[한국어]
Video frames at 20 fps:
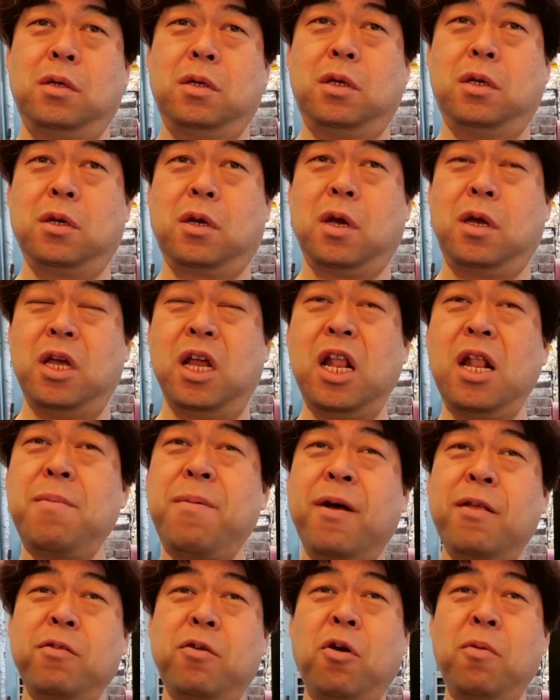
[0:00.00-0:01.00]
이렇게
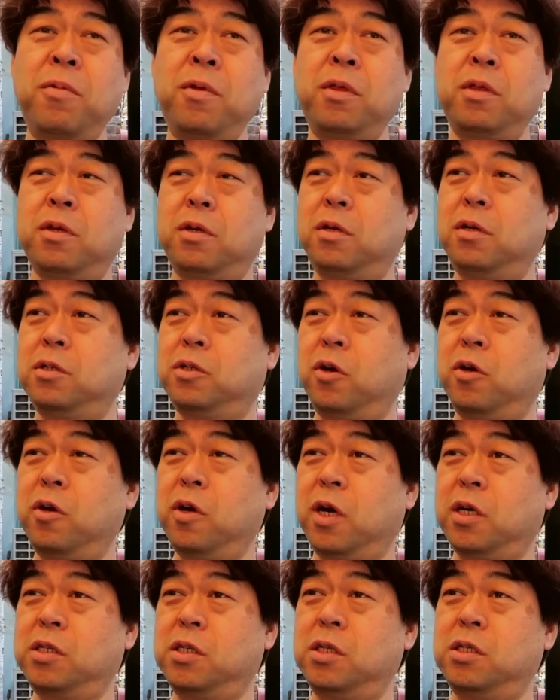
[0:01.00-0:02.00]
일반 서민들 저희
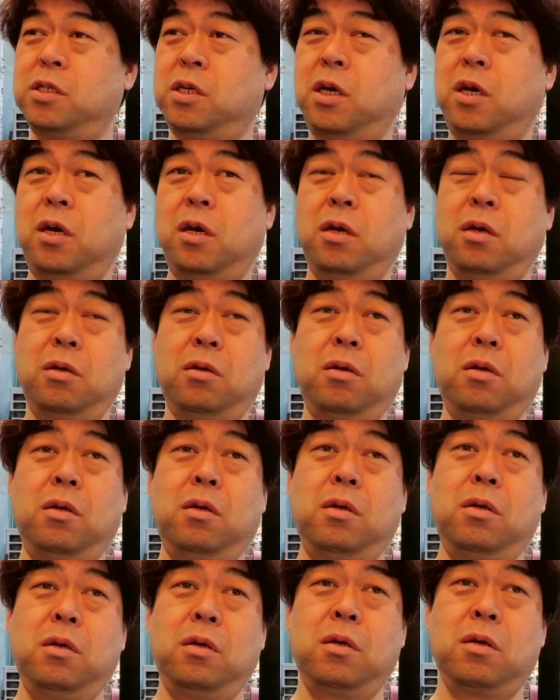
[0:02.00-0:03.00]
같이 이제
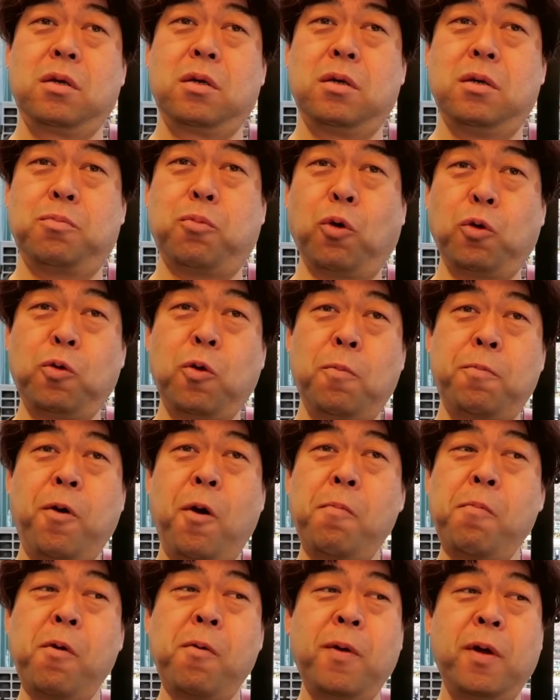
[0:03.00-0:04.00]
그 보통
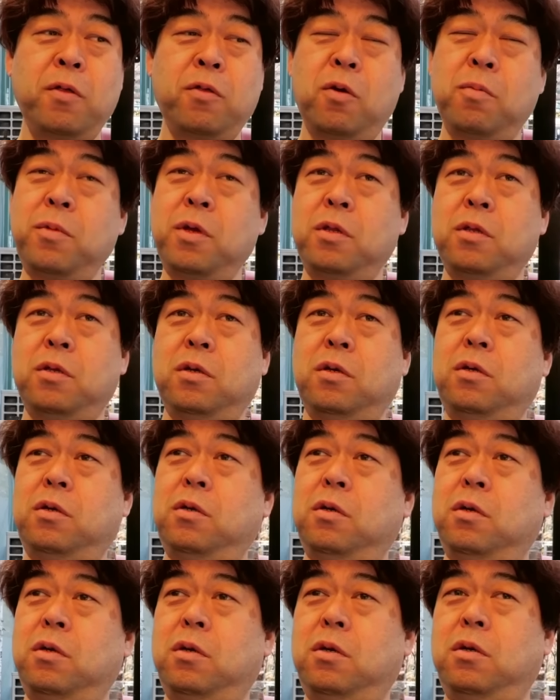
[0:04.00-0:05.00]
평범한
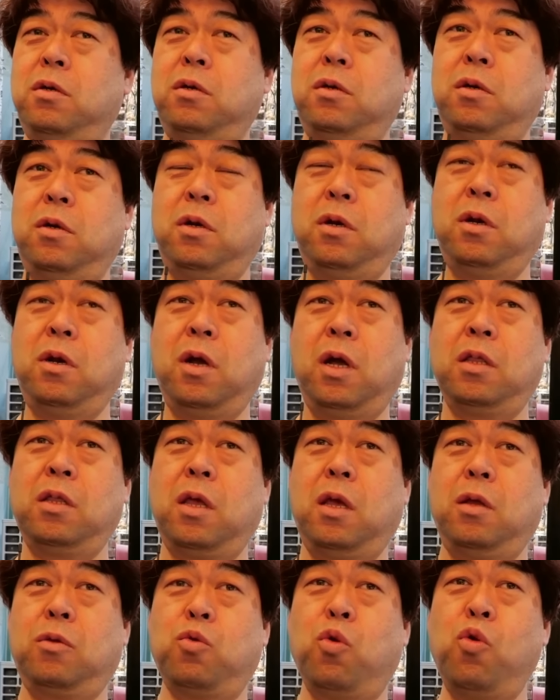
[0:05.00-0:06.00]

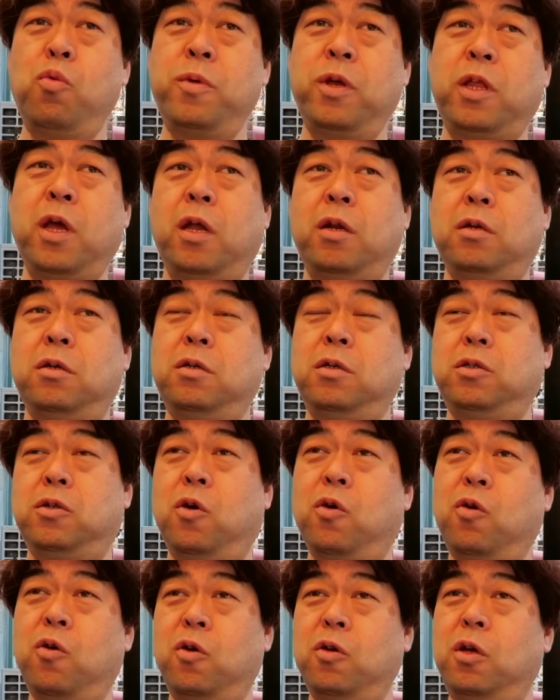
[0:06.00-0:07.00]
서민들한테 도움이 되는
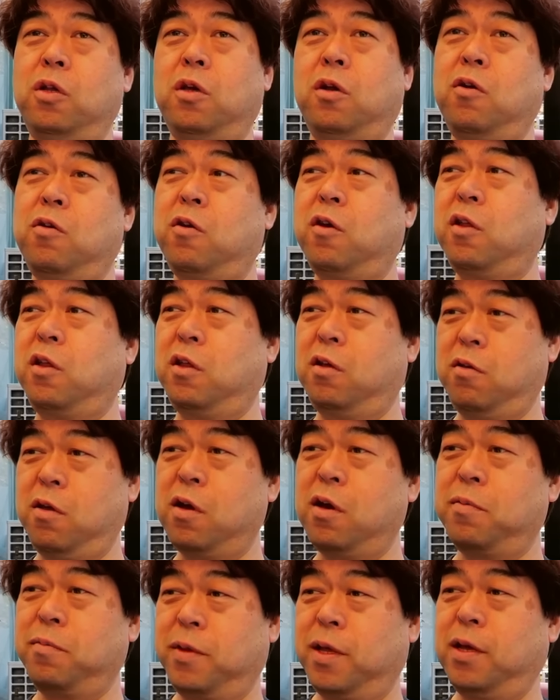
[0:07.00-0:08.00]
정권이 들어서야 된다
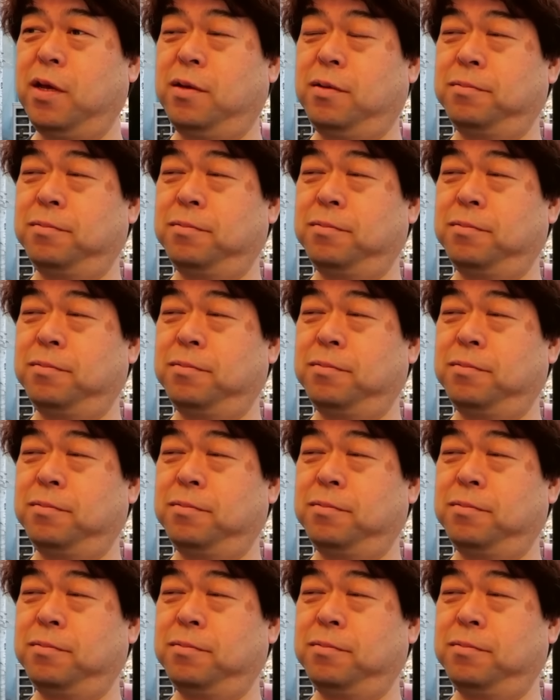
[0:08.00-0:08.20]
생각합니다.